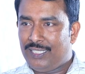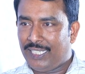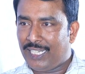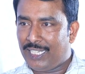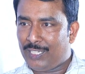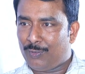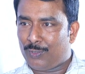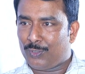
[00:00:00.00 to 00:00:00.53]

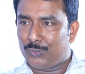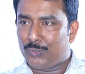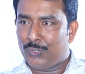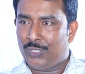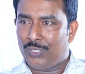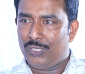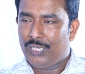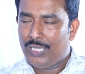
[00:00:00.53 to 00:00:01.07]
టికెట్
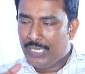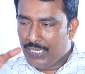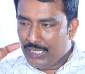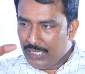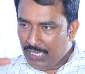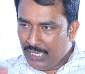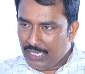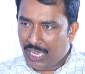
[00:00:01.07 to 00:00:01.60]
ఇవ్వడంతో
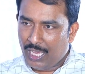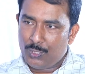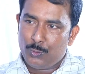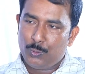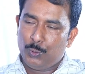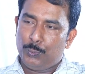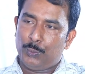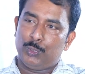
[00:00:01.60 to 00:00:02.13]
ఈ నాలుగు
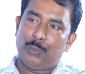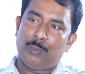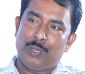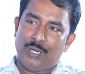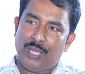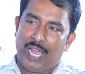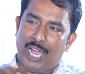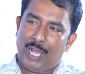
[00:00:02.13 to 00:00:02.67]
గ్రూపులతో
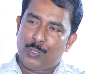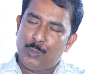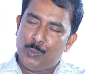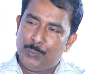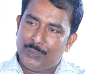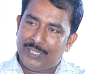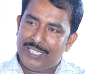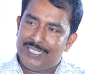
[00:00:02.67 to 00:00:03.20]
పాటు ఆ
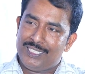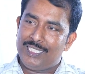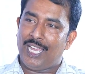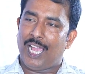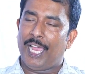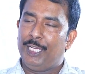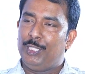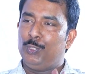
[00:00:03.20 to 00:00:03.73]
గ్రూపు కలిసి
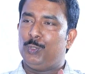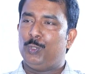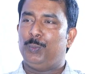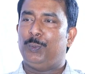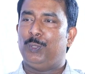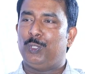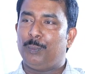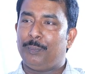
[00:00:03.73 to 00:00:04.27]
ఐదు
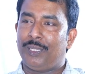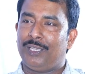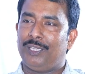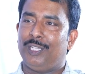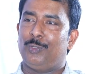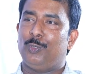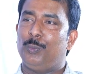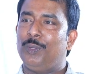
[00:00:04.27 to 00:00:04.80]
గ్రూపులతో
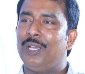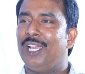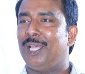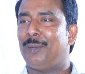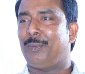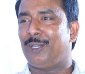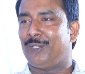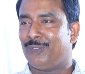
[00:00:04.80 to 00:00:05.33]
పెద్ద గ్రూప్గా
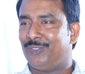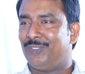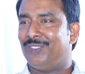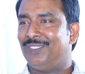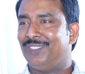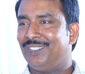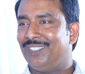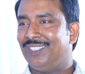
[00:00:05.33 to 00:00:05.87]
ఏర్పడటం
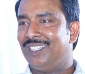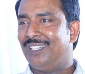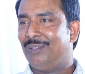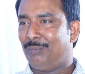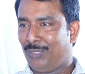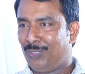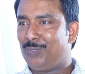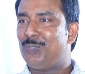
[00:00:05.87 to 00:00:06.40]

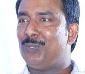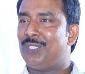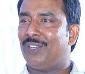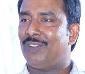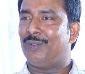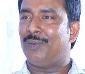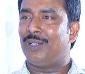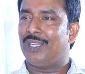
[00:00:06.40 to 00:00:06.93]
మనం
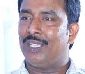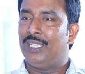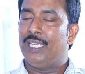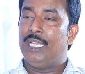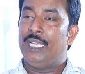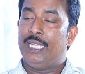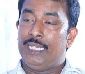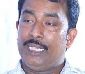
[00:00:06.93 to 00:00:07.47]
చూసామన్నమాట
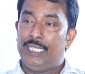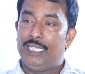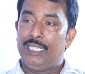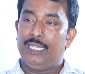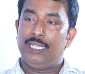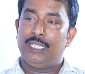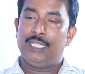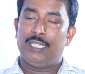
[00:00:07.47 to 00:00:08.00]
ఇది
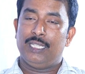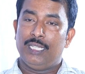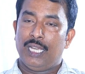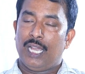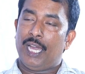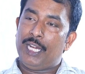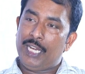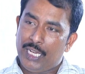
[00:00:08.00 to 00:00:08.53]

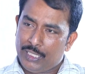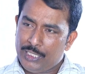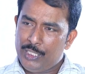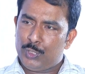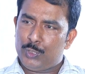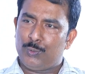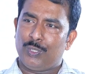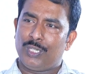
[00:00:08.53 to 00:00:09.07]
అనేక
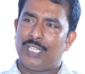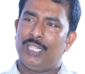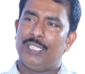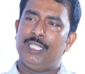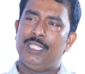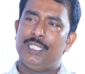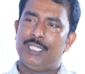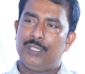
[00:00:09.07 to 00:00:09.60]
నియోజకవర్గాలు
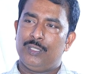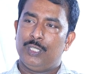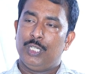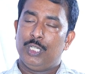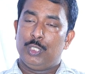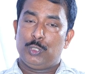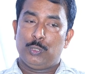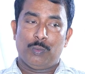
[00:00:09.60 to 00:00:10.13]
అదే చేశాడు
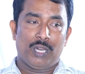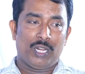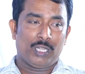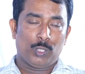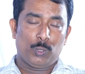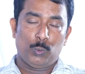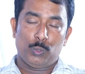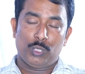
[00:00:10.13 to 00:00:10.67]

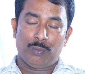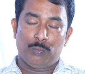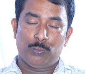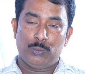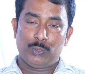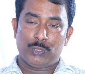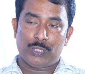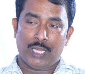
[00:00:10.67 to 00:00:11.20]
సుమారుగా నూట
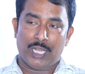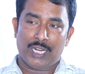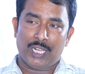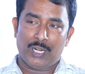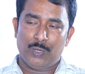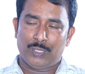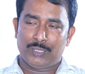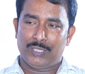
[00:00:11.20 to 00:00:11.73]
మూడు
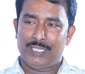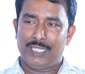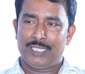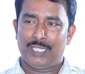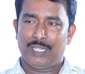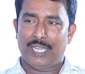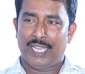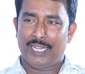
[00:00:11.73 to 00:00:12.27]
స్థానాల్లో అతను
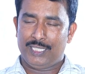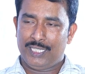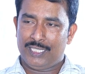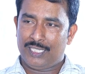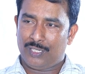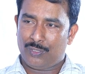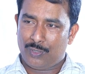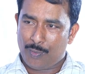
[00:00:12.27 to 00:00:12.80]
చేసిన ఆయన
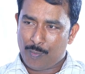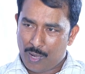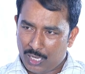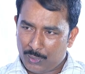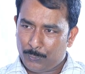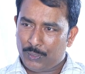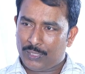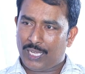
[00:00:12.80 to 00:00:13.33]
చేసినటువంటి
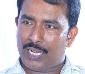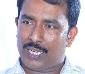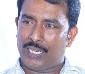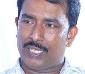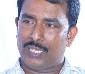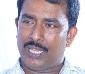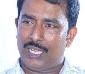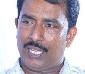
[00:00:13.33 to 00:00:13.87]
మార్పుల
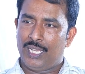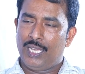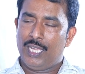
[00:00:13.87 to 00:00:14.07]
కారణంగా